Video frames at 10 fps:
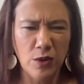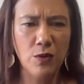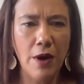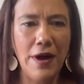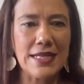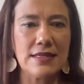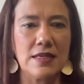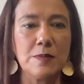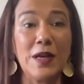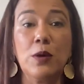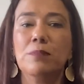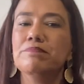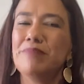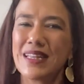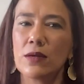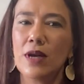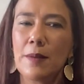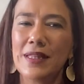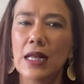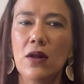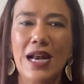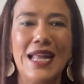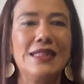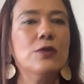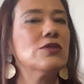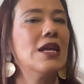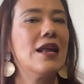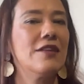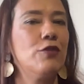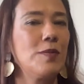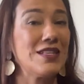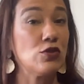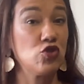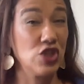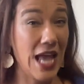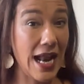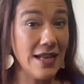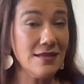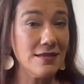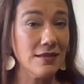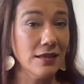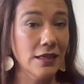Hubo avances, pero particularmente los relativos a las reformas sociales,